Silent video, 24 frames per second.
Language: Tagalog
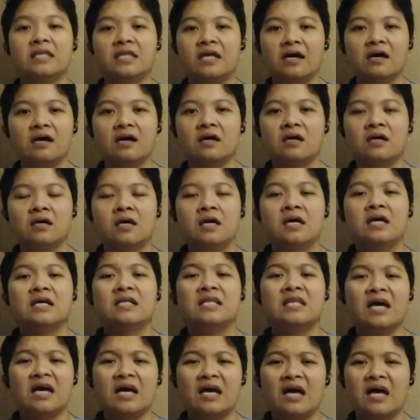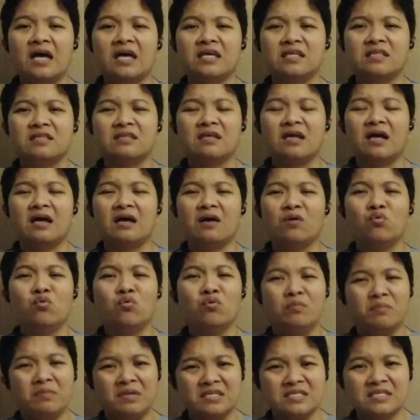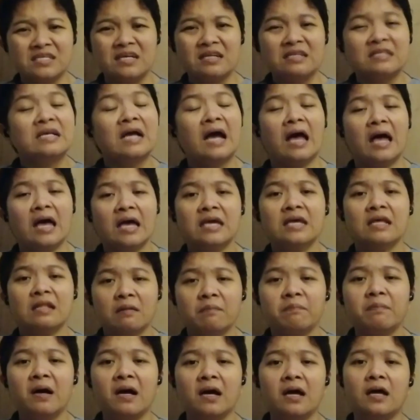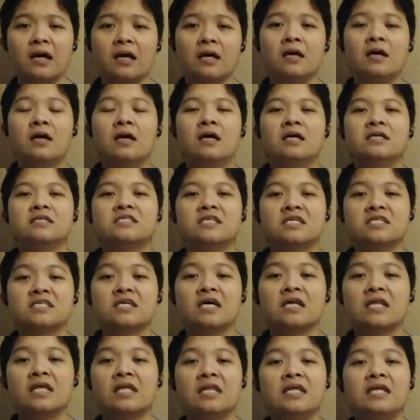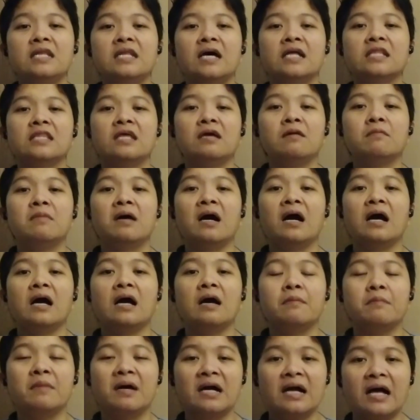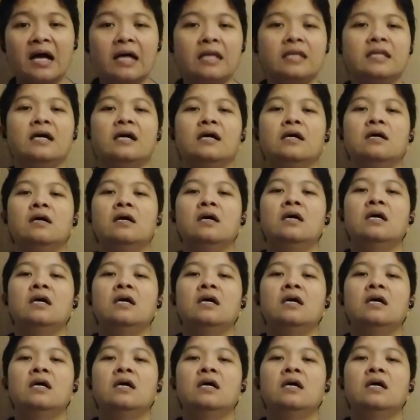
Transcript: anak, na kahit nga kung minsan, kahit pa nga sa sarili nating mga kamag-anak,